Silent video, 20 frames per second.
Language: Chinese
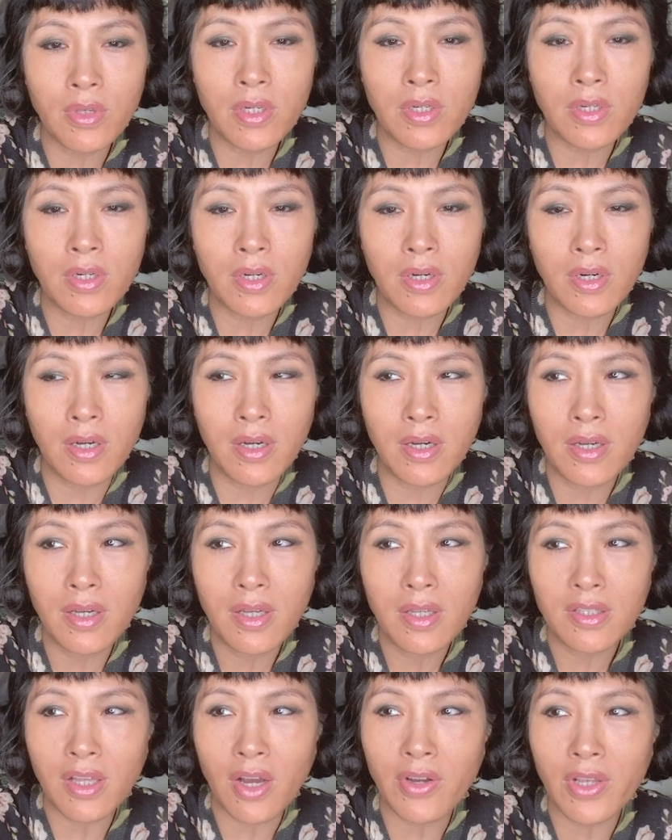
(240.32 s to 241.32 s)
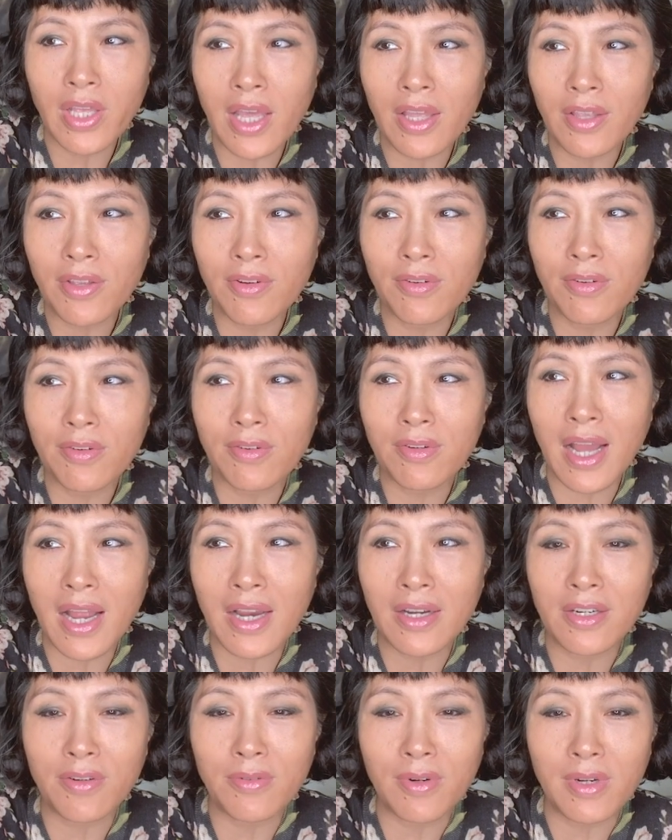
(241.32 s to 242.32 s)
一个导演又
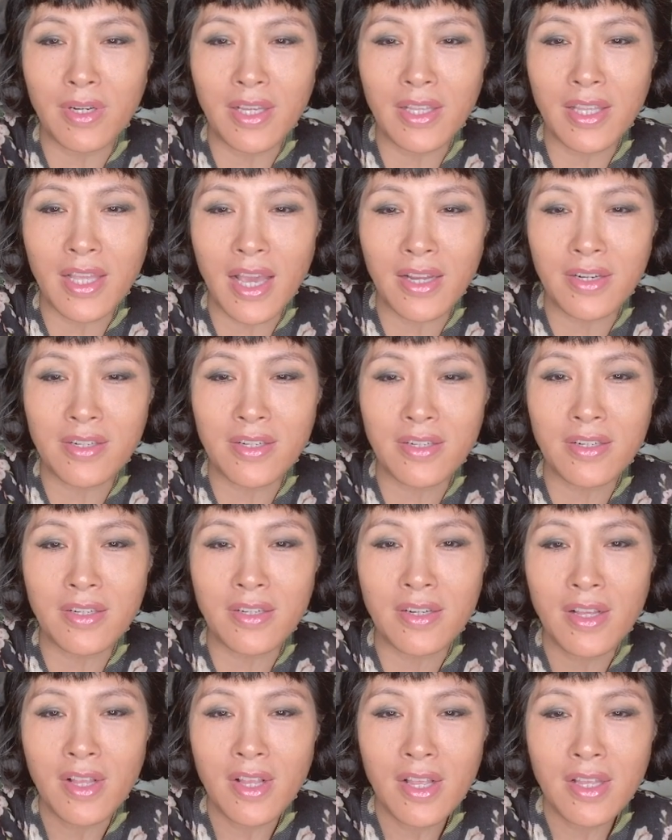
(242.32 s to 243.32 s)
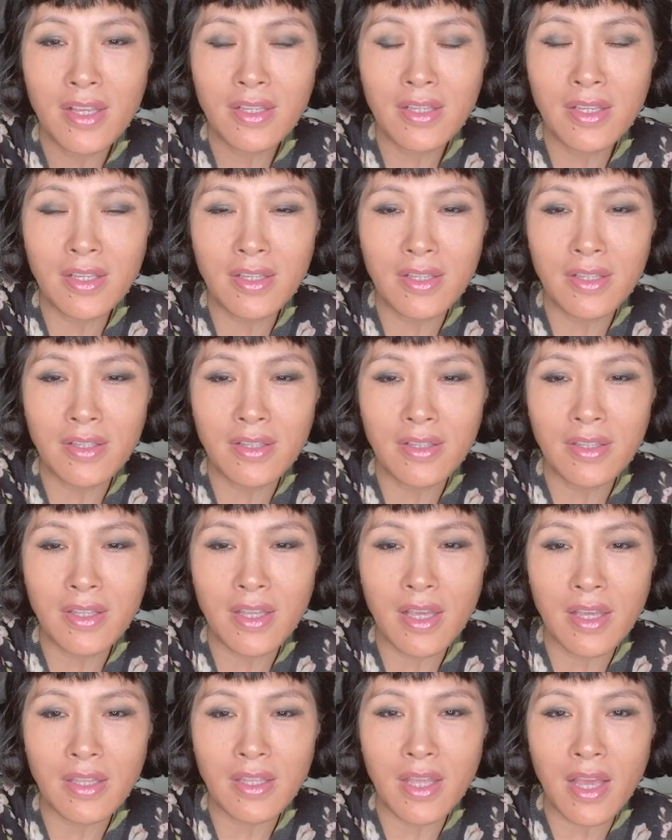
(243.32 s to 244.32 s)
看上我了，也是也
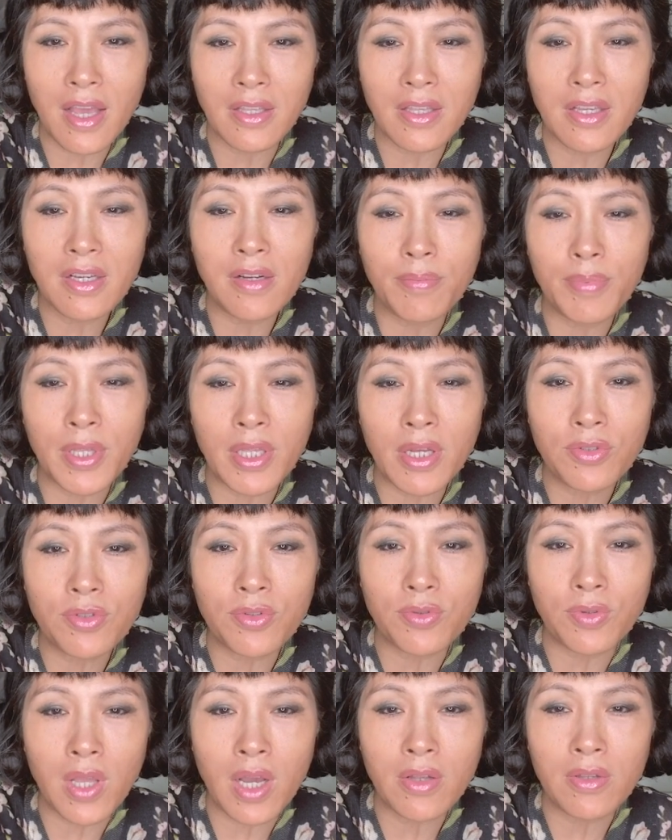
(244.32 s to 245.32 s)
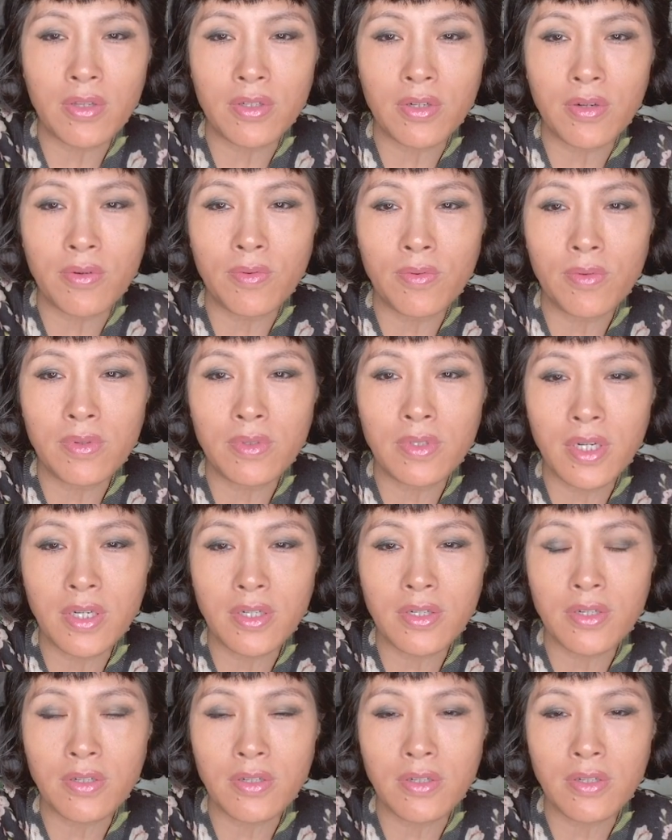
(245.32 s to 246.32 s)
演演一个比较主要的人物，
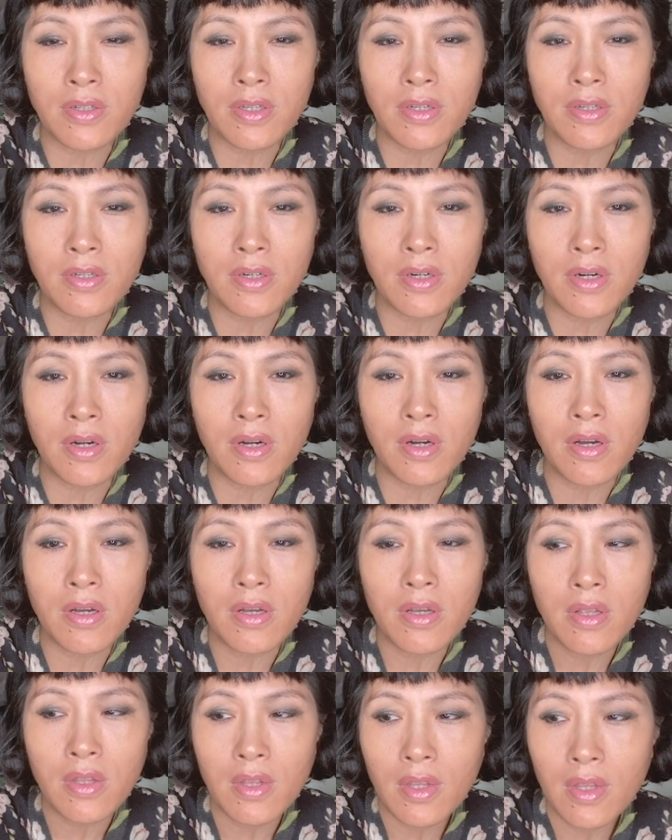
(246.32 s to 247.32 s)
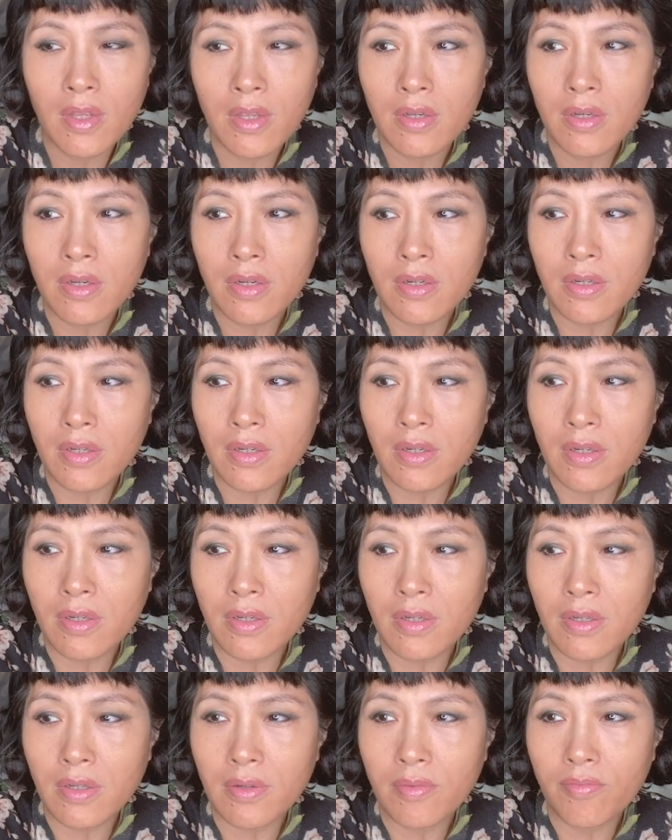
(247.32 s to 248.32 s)
这是一个
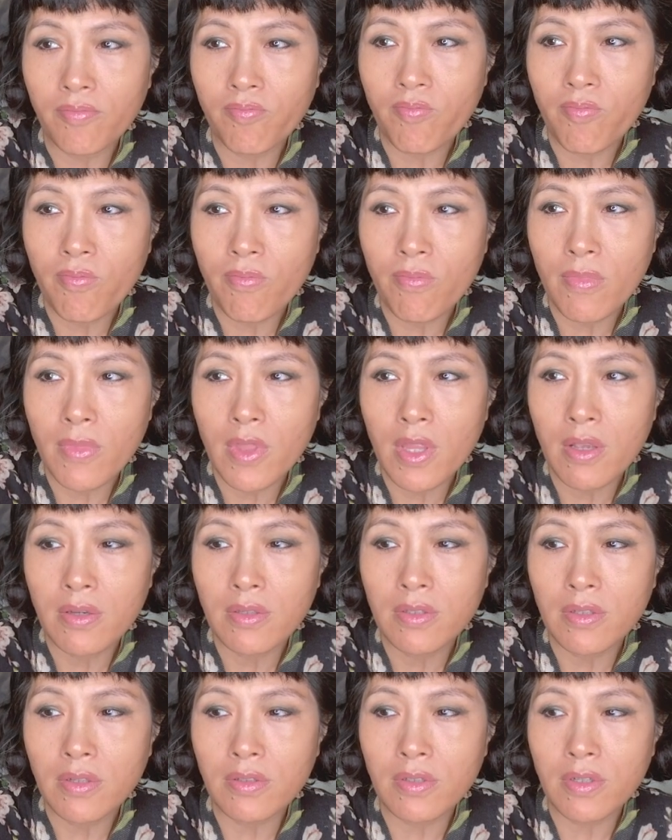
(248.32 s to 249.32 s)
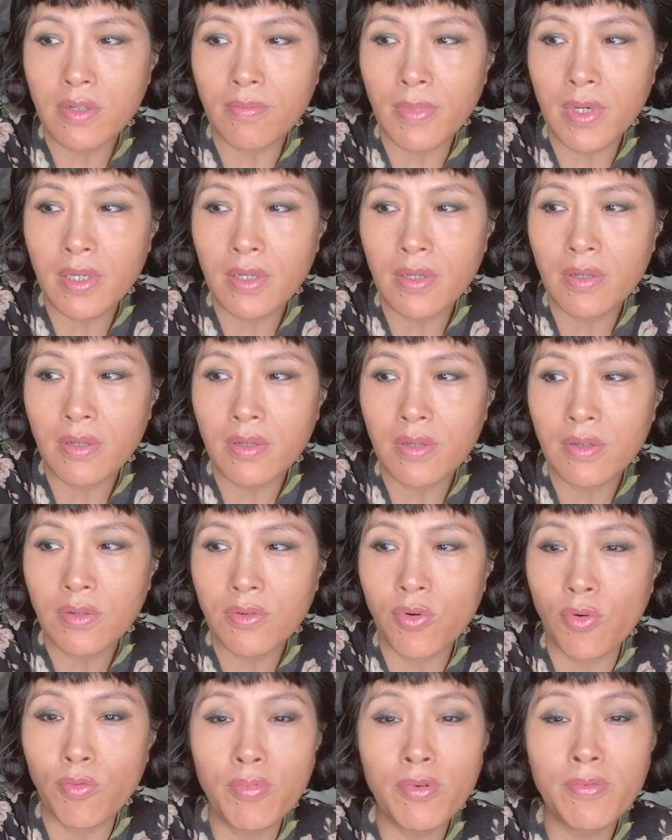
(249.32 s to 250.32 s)
呃叫什么
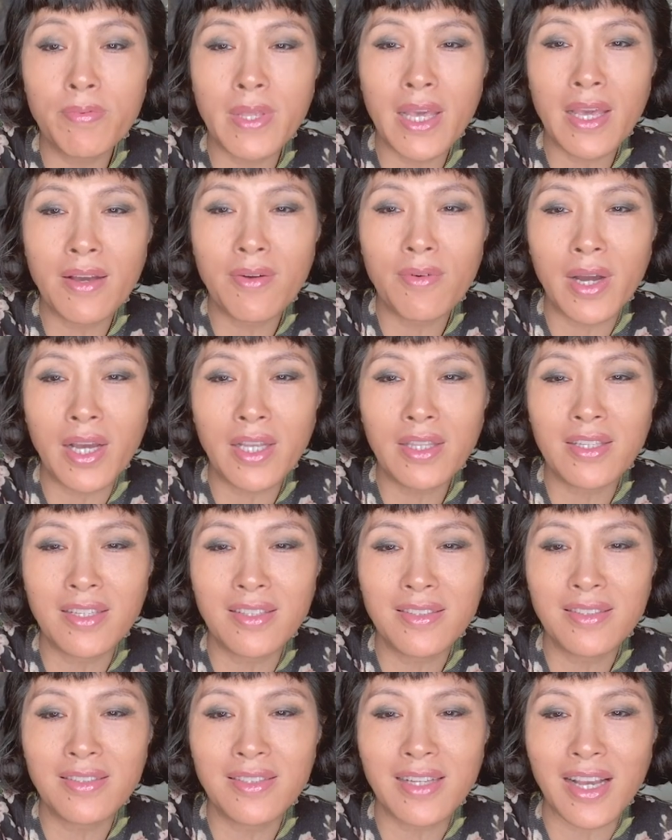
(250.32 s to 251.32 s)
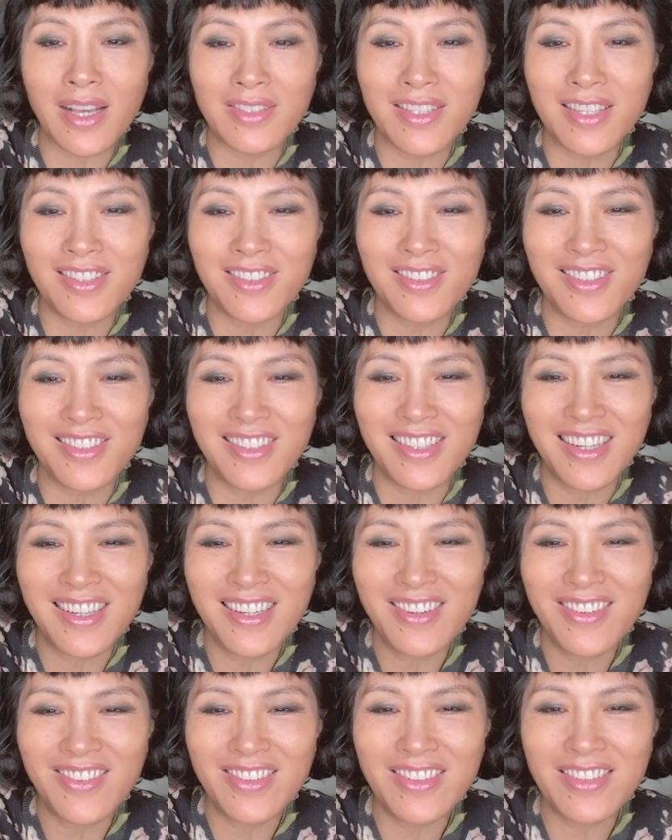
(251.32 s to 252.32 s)
恐怖片，我还挺感兴趣的。
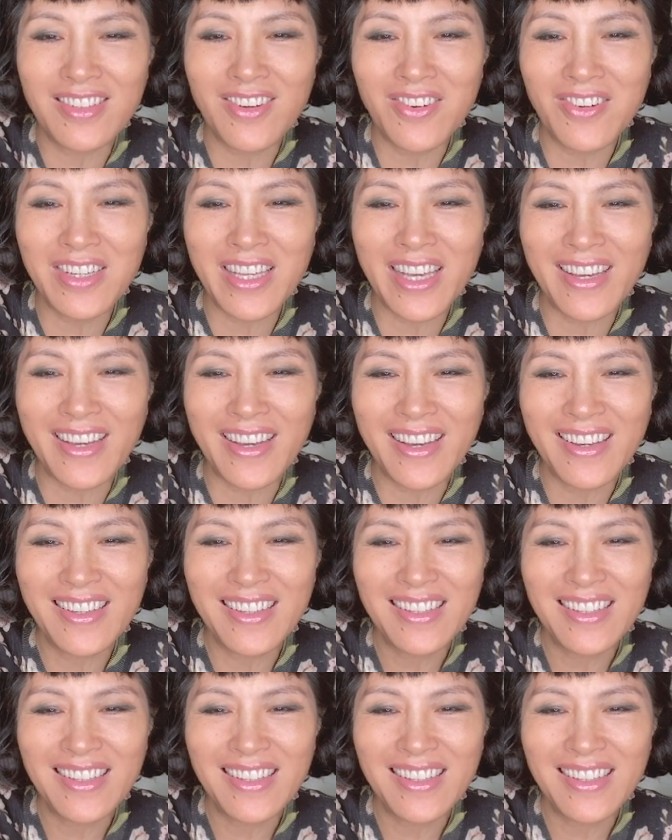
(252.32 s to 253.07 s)
我说 OK，